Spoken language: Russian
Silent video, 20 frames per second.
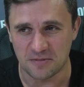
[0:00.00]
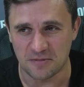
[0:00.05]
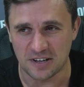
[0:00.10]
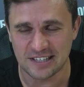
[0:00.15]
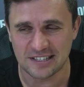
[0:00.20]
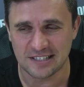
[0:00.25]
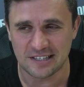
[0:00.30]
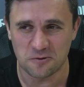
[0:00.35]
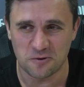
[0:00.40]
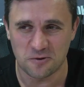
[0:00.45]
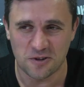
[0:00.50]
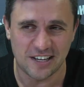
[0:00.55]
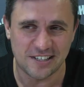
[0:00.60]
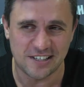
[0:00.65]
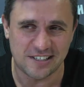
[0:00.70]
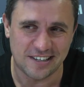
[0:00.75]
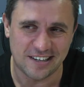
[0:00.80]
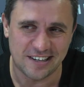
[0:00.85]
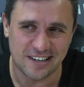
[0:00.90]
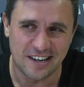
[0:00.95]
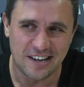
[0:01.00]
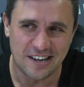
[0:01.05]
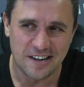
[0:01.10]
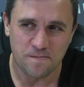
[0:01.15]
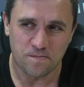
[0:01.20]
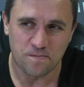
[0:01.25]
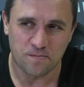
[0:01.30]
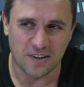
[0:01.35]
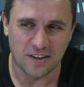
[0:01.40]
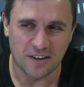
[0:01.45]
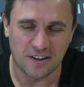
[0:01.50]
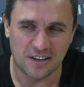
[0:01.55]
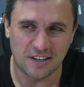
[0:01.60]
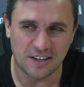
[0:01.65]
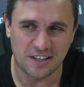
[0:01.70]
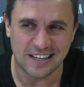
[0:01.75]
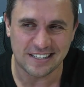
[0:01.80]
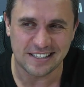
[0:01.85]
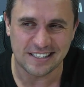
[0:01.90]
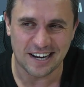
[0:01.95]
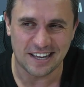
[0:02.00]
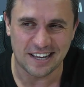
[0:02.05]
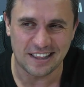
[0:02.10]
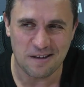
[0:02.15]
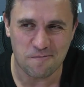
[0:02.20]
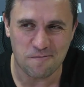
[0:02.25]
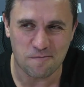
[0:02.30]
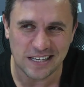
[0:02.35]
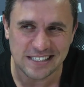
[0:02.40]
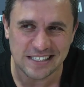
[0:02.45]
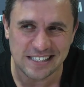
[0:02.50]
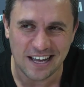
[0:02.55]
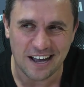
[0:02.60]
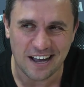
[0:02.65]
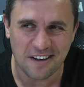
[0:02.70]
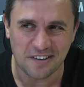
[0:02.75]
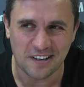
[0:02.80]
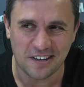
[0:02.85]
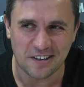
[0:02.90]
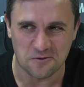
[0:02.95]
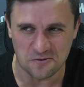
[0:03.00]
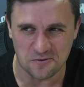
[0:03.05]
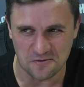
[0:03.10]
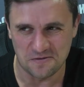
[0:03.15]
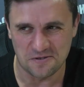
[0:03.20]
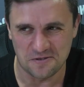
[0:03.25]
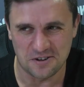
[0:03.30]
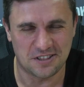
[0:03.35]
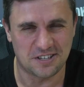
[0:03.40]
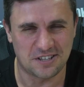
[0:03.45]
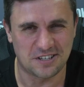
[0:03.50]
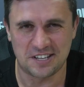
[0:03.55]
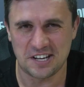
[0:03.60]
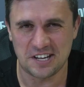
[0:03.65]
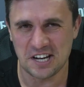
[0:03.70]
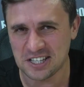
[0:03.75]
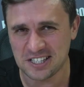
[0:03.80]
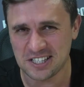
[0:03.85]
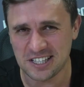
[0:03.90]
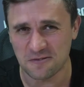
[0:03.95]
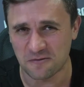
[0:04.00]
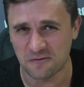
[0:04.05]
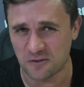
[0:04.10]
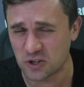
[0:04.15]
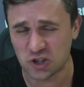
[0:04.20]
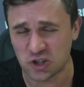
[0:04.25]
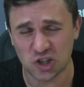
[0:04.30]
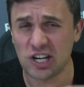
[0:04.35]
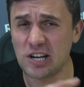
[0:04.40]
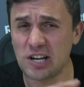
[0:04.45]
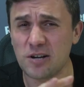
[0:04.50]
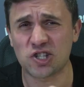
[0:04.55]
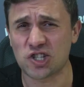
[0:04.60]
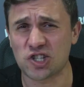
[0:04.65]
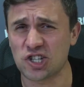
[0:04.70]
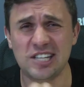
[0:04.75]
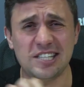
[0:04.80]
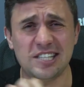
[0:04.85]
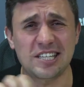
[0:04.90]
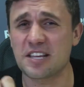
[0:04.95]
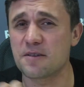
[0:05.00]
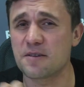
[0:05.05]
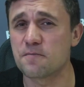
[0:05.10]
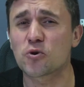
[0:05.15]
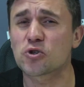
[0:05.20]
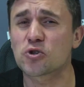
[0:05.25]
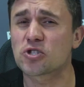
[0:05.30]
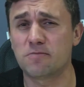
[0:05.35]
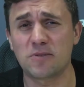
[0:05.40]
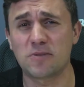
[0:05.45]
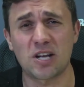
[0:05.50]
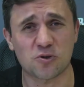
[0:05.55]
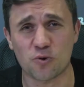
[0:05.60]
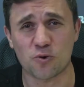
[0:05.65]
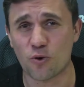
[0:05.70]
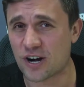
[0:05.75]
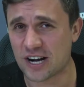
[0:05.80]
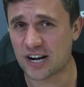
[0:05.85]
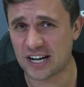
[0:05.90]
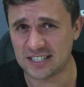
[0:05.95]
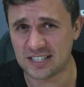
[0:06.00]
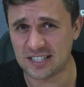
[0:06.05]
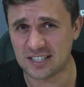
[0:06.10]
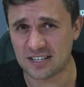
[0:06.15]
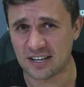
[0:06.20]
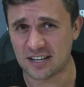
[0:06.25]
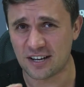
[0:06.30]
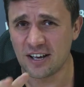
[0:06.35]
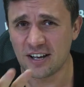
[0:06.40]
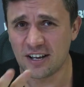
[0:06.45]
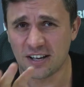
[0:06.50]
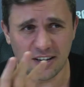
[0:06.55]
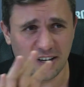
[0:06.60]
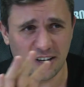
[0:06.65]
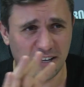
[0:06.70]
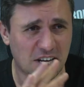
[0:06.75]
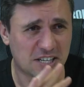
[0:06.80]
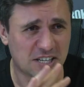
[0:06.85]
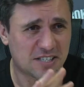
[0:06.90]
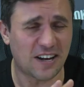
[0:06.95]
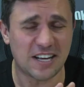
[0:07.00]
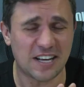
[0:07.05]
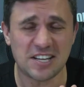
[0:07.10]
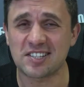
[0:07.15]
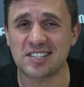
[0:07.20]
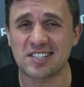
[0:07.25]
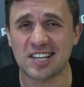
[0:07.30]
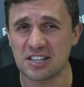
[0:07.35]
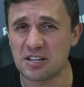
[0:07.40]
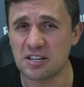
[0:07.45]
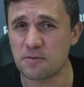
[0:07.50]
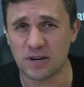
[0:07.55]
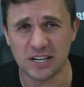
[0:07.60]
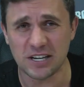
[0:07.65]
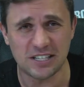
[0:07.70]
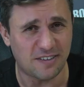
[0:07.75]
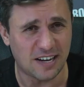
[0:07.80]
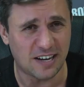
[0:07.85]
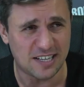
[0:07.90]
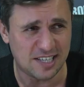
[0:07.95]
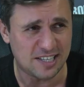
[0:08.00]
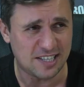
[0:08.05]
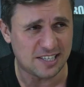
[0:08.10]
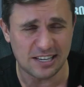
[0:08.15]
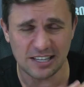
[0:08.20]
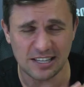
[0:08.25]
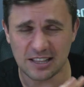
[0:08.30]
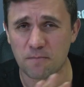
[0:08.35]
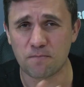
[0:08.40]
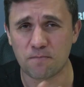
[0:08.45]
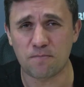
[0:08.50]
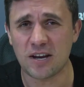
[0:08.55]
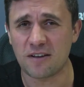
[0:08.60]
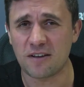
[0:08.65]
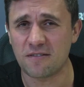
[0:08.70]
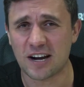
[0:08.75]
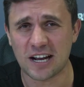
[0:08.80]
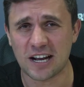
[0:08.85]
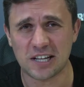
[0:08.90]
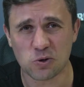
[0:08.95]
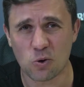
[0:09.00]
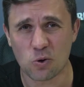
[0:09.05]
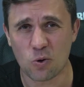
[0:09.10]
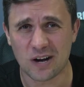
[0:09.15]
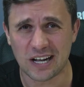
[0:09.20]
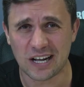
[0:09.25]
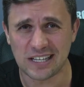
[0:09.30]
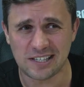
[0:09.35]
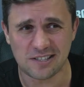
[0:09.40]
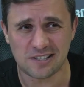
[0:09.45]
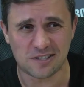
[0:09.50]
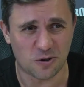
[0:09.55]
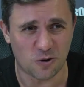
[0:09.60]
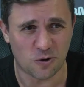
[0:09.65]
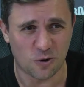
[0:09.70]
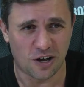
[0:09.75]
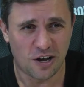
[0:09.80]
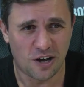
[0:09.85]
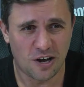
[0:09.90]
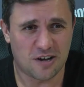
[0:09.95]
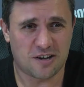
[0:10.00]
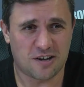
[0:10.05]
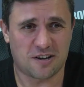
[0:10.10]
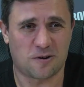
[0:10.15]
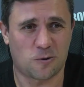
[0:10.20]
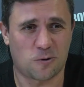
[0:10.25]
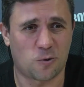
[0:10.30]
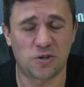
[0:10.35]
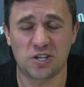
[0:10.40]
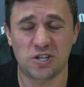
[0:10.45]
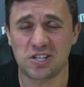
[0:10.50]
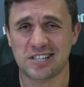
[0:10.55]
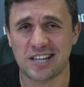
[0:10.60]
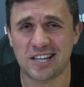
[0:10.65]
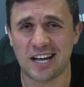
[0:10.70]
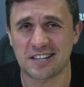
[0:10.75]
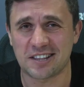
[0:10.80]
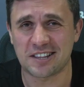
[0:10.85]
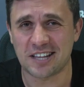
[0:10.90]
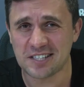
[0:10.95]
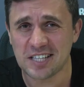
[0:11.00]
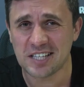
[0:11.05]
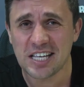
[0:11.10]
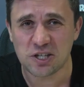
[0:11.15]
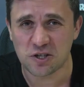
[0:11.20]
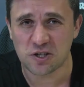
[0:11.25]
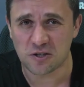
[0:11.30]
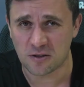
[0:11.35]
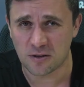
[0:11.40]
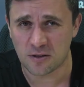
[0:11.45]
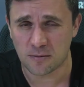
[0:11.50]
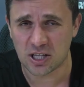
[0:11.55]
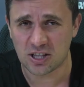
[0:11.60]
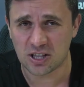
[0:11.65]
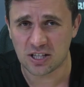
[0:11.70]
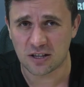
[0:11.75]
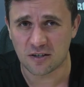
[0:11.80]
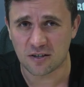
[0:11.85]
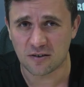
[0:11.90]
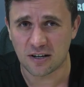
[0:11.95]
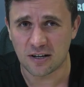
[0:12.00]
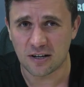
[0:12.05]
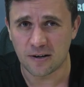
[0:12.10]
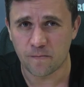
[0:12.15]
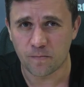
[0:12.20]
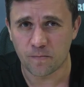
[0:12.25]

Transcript: Если у нас иностранные поставки, ну это не отечественные, вы шильдики можете менять сколько хотите, название страны производителя там перевирать сколько хотите, но он не станет отечественным от этого.